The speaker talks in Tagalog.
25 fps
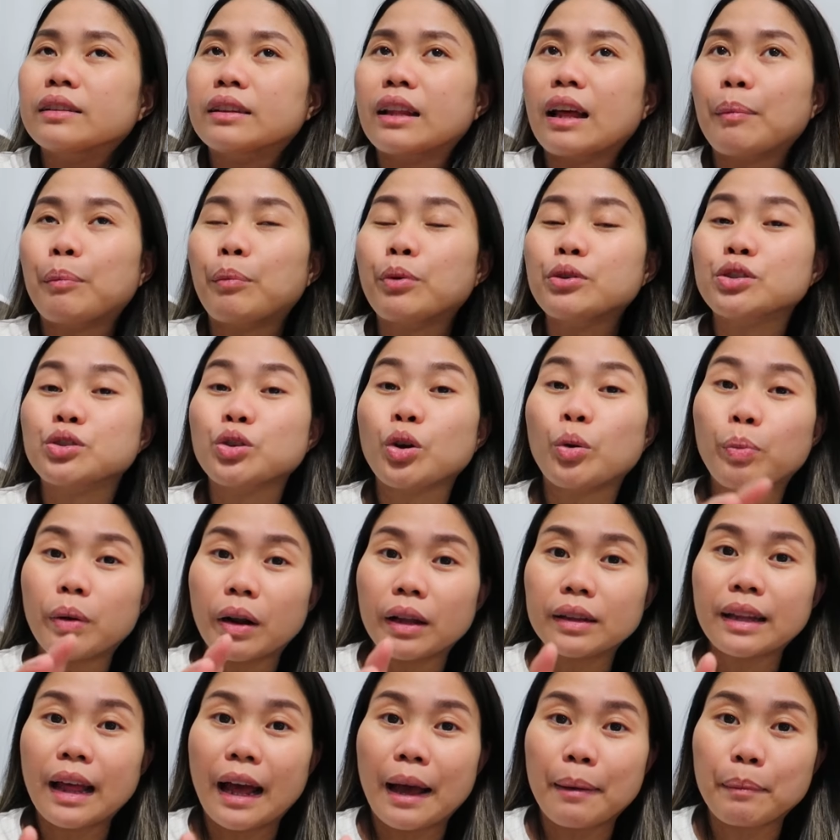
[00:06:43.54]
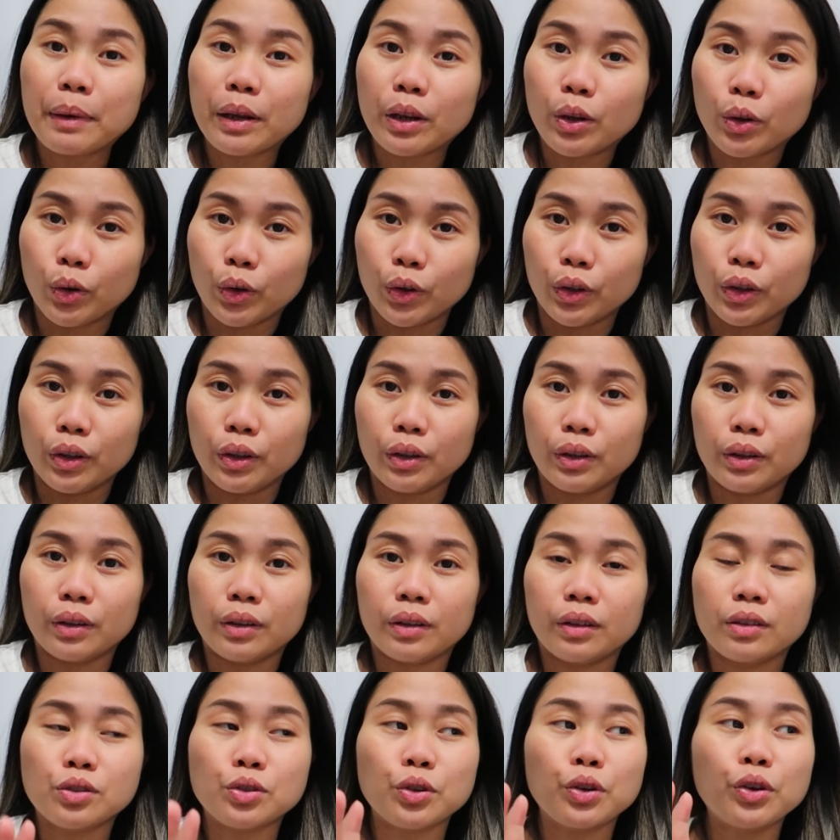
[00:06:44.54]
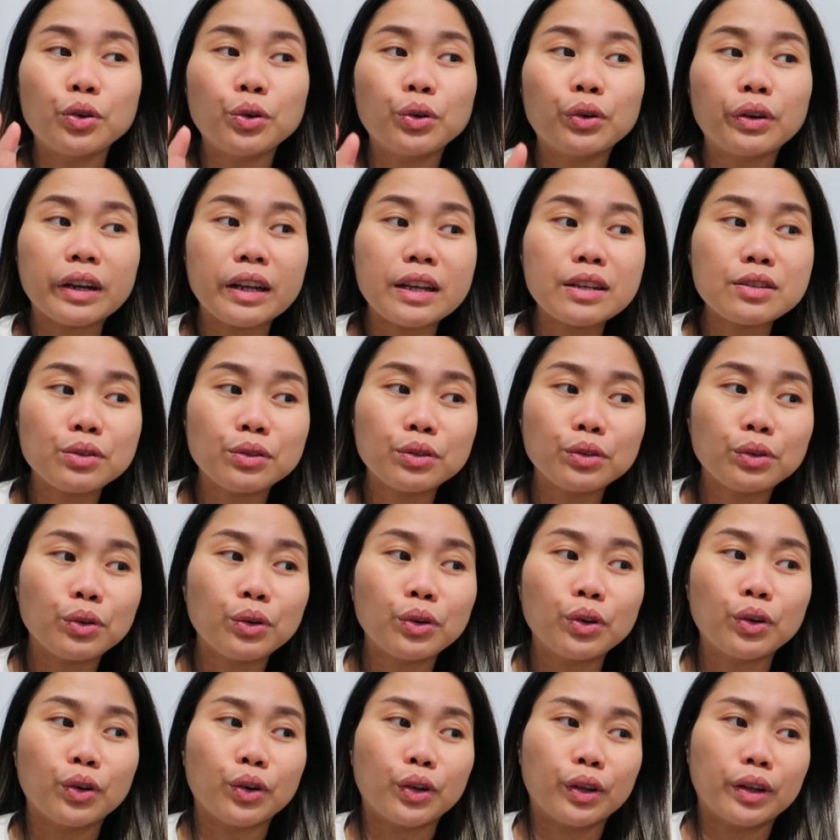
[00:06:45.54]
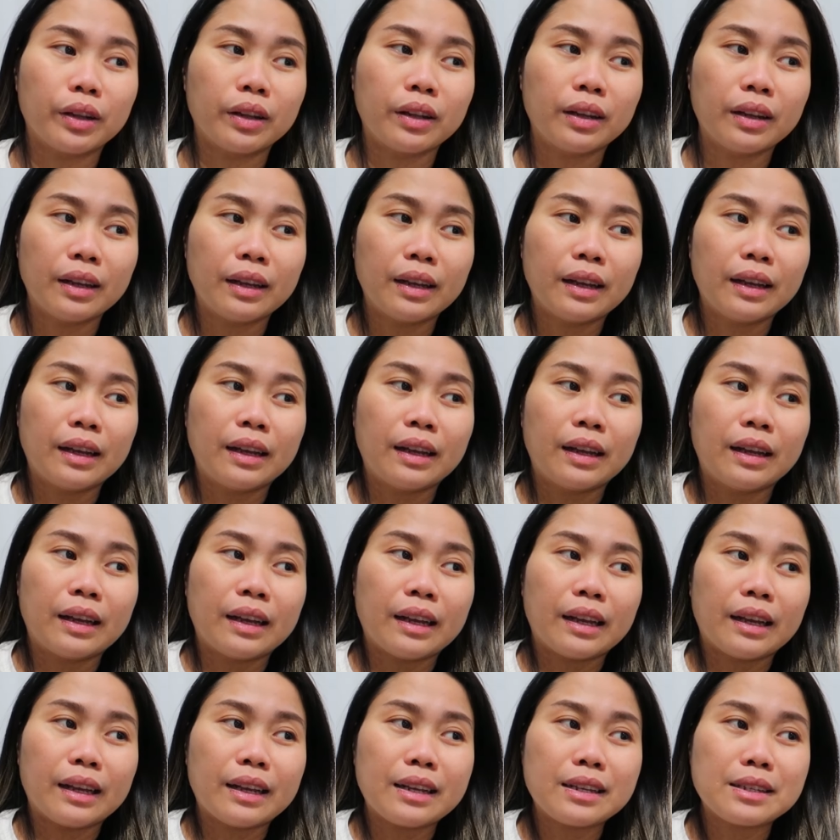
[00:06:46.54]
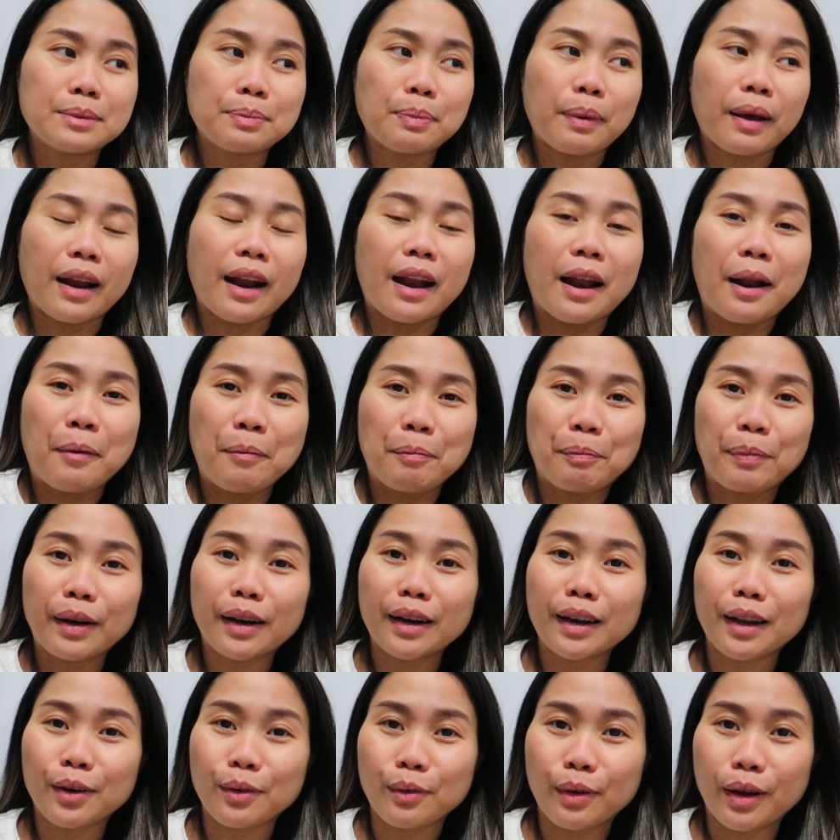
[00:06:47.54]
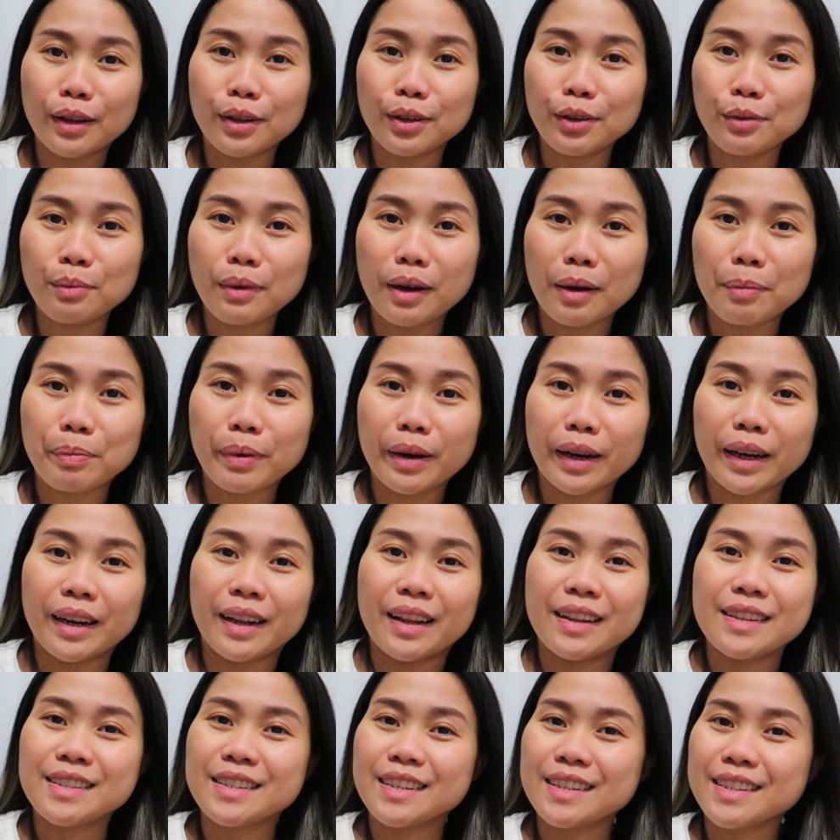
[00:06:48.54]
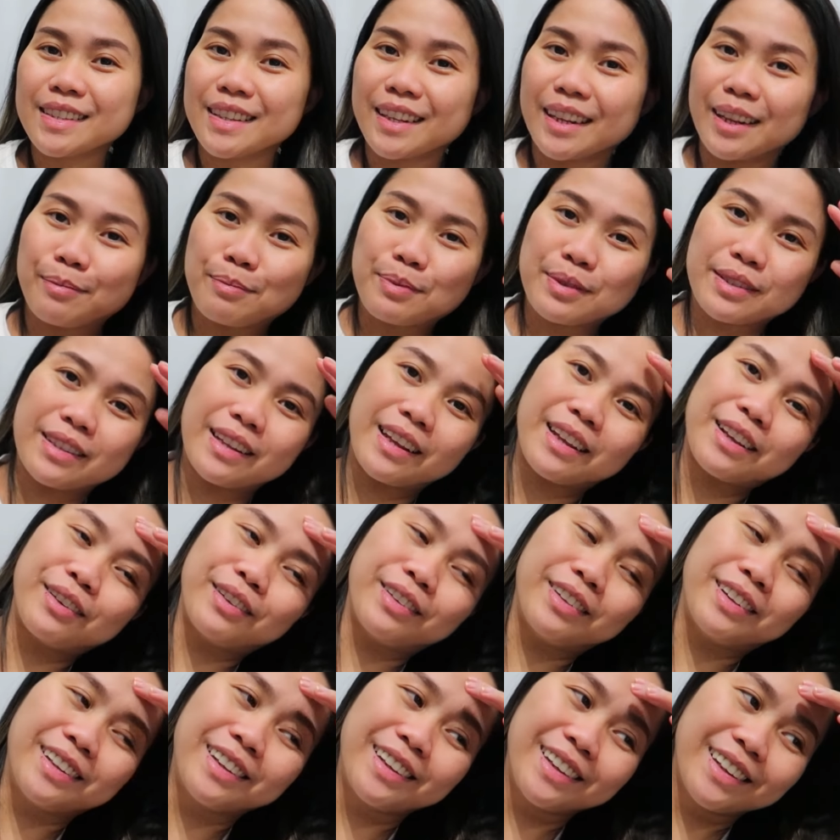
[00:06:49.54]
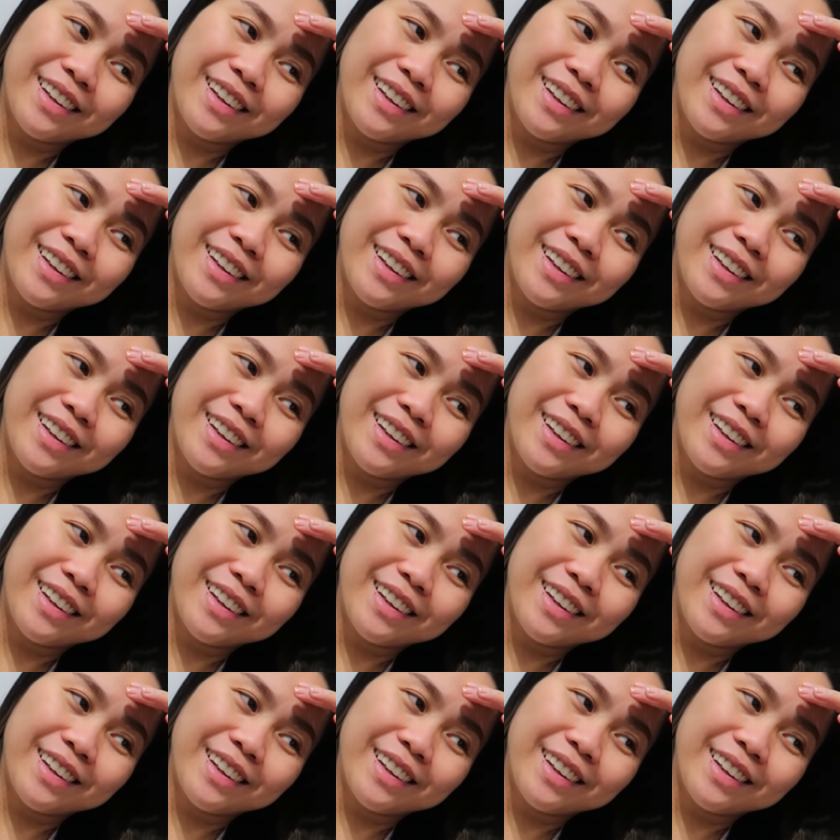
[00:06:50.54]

Tapos sobrang dami nun. So yung reason ko nun is parang paglaruan yung mga pregnancy strips na yun.